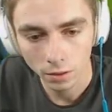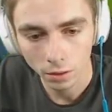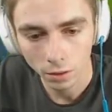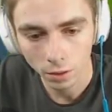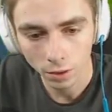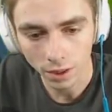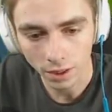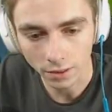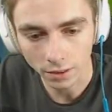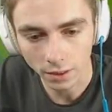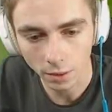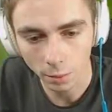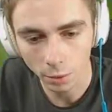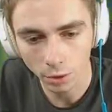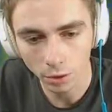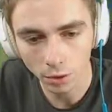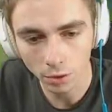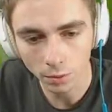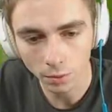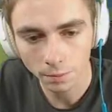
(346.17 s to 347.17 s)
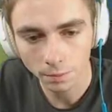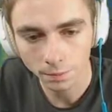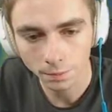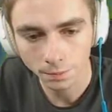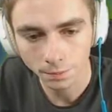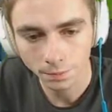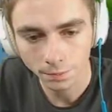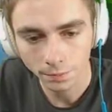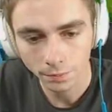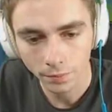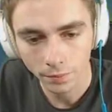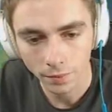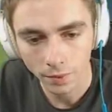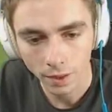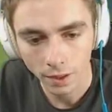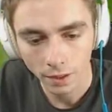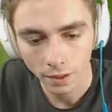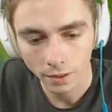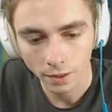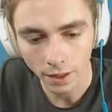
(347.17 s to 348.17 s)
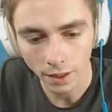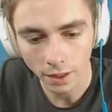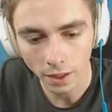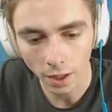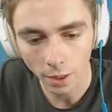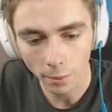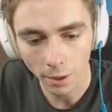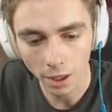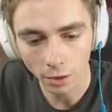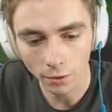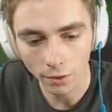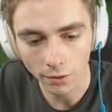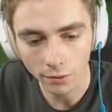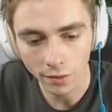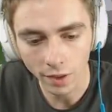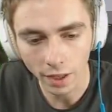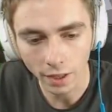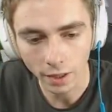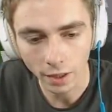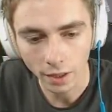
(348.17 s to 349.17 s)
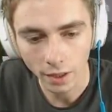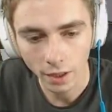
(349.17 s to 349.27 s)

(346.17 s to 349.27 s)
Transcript: Ok, c'est bon. Tac. Ah bah là, on va faire...